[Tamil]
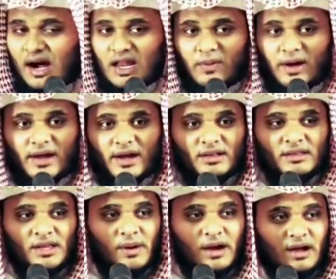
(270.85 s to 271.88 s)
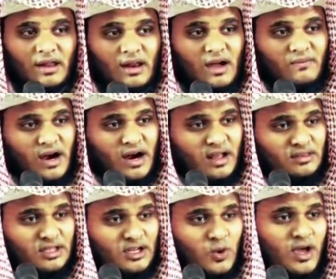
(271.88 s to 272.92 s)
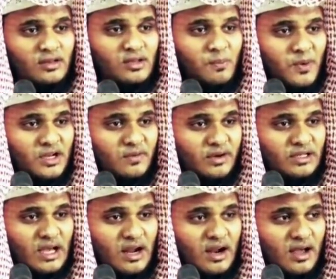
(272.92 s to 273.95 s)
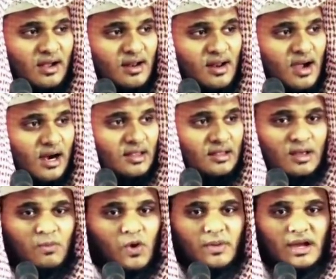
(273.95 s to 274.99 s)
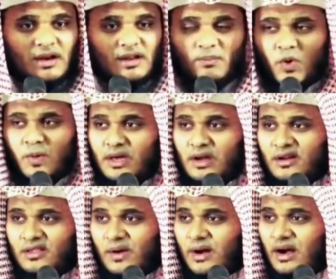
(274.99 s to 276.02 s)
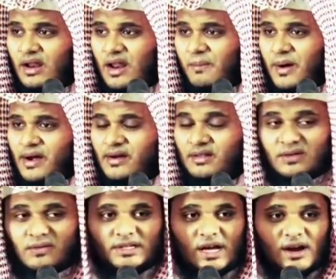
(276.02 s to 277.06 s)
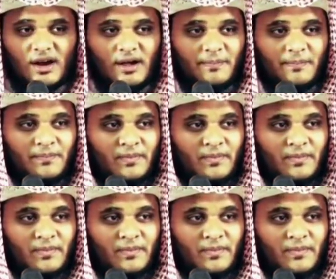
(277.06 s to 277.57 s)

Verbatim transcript: அல்லது வருகை தந்த மக்கள் எல்லாம் வானத்திற்கு உயர்த்தப்பட்டு விட்டார்களா அல்லது இந்த பூமியில் பூமியில் இருந்து அவர்கள் எல்லாம் மரணித்து விட்டார்களா